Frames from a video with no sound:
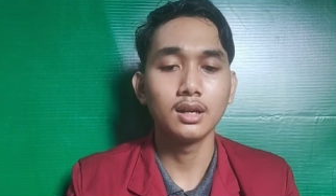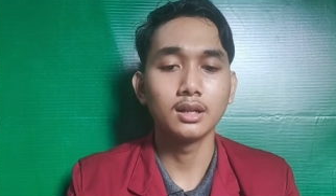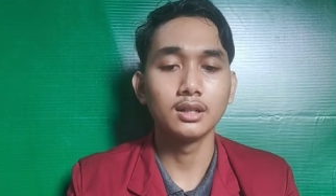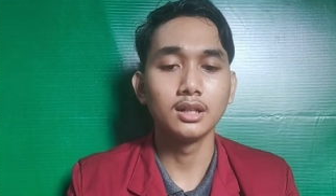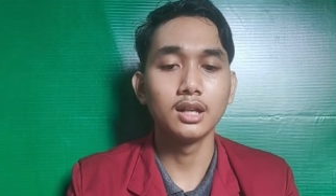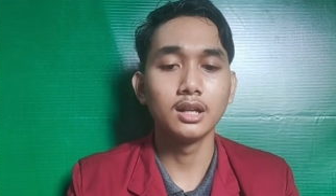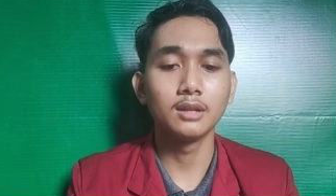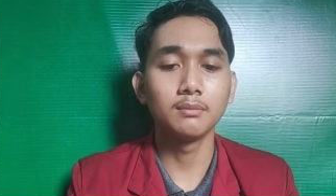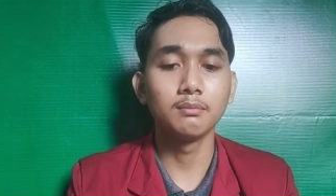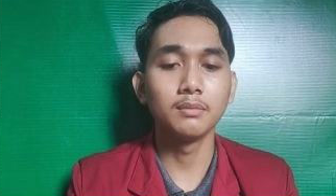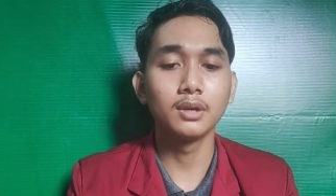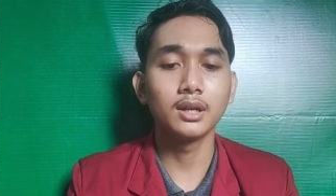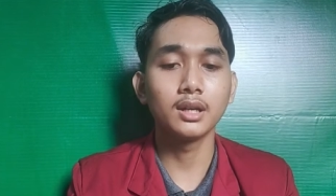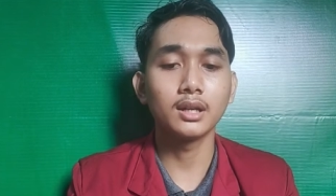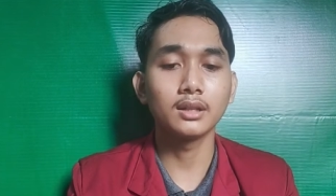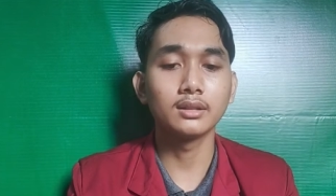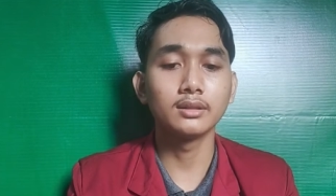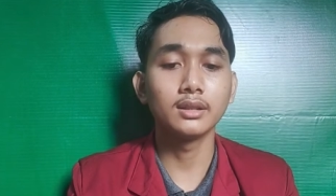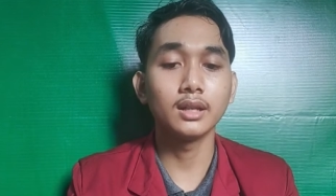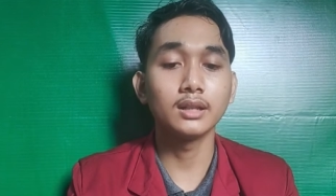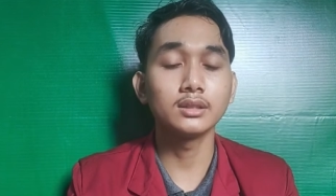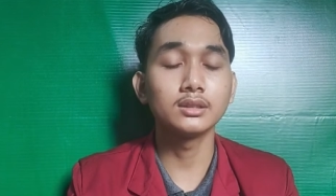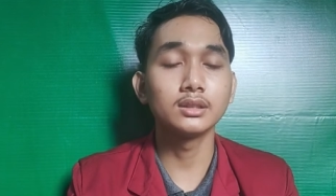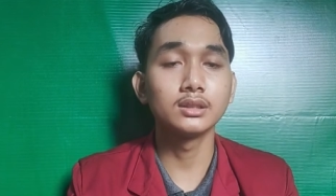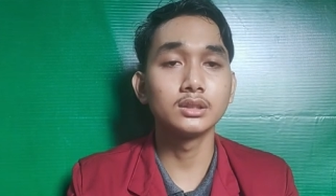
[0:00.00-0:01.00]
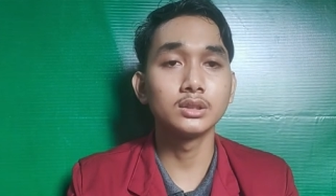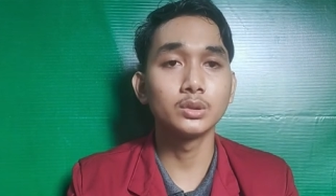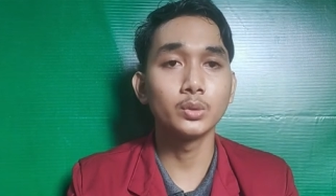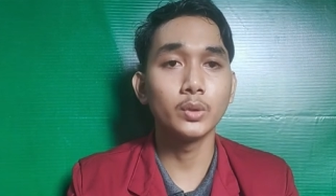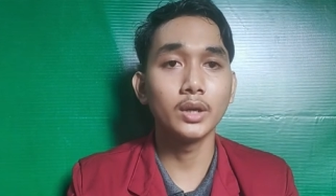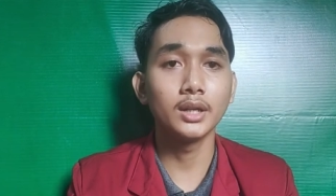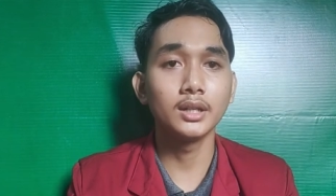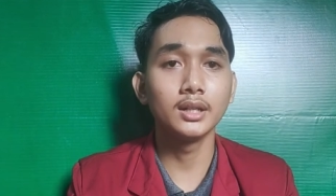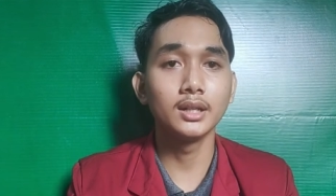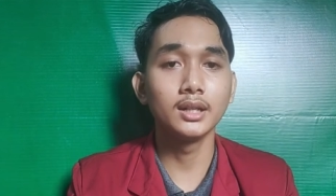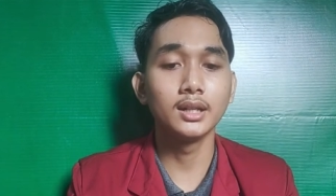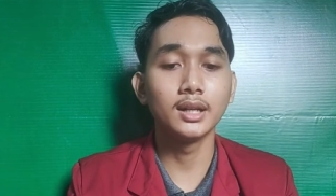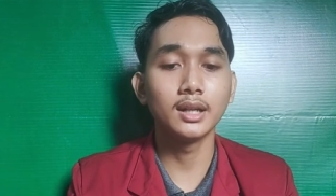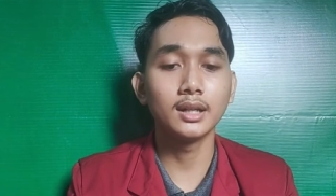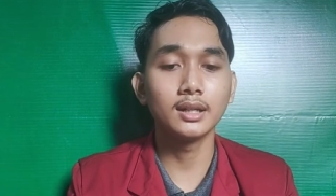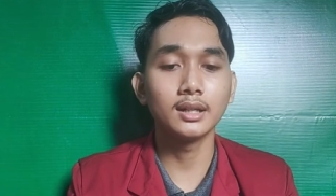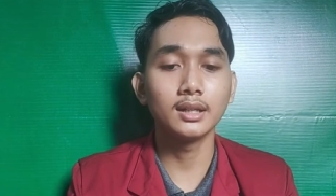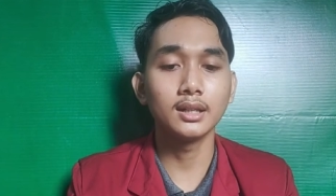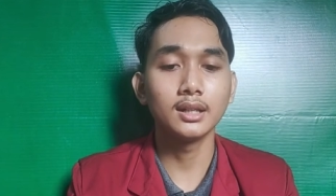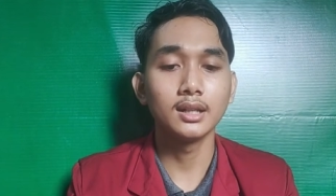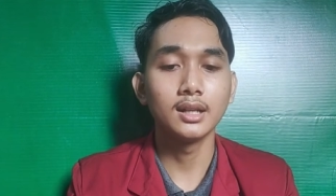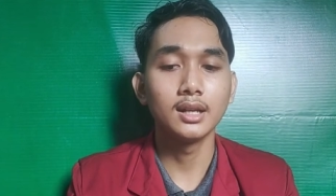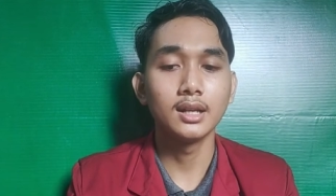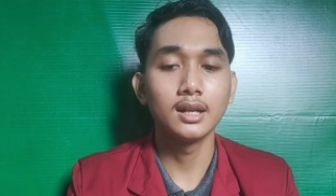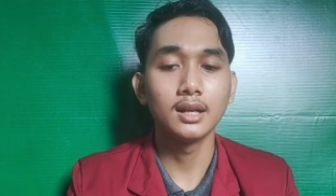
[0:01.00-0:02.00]
dan bekerja sesuai dengan
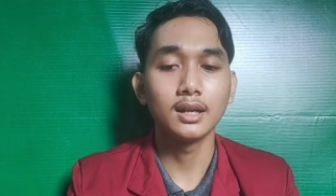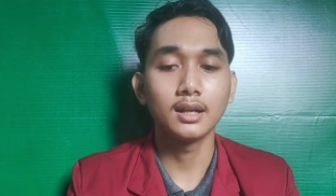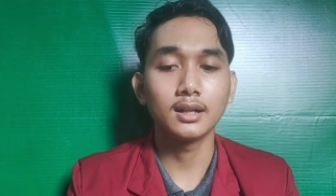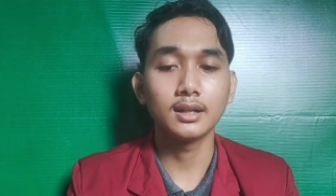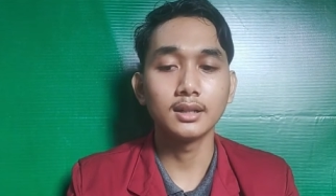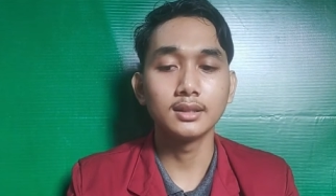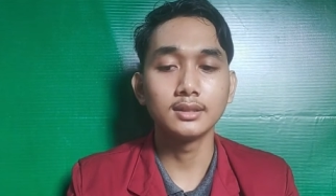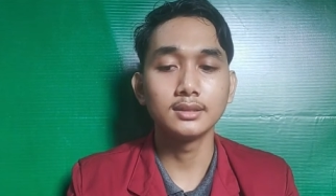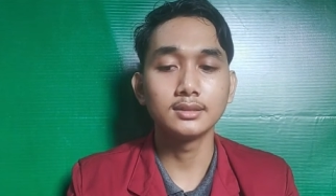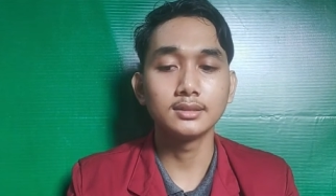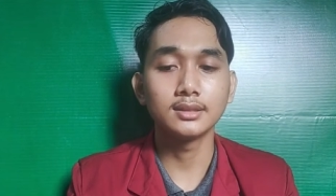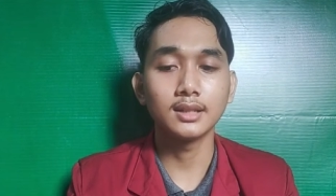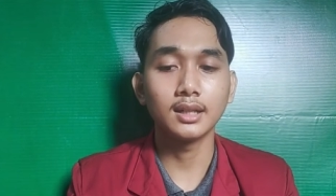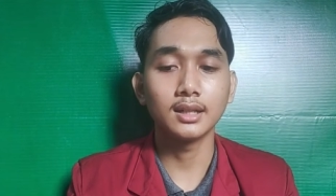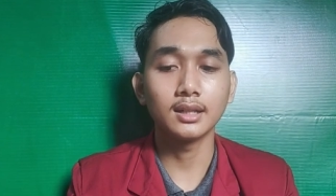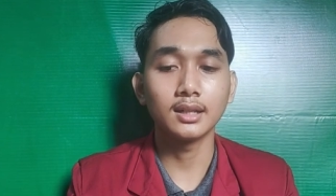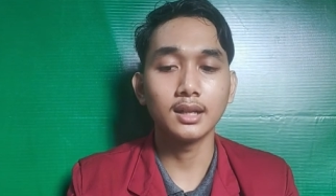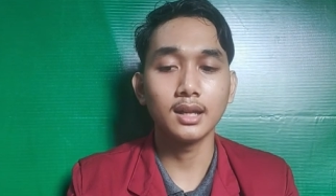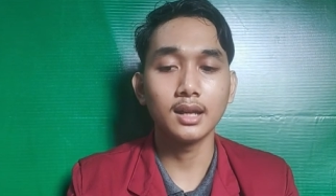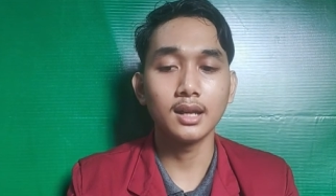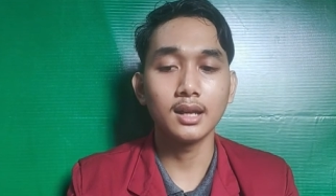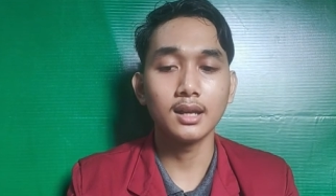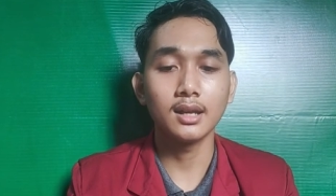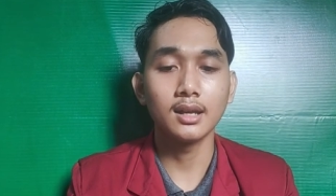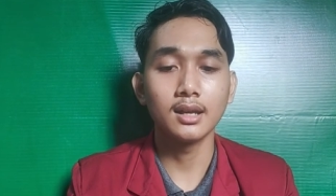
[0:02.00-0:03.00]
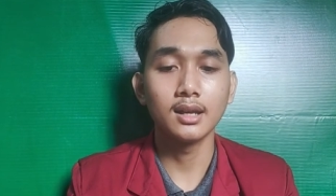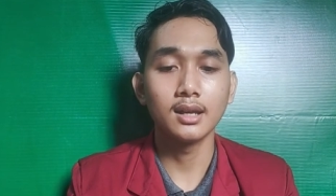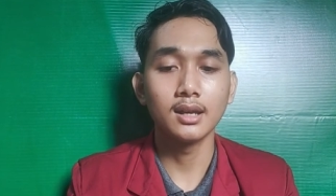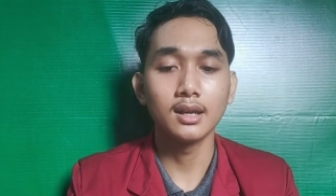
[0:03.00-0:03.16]
rencana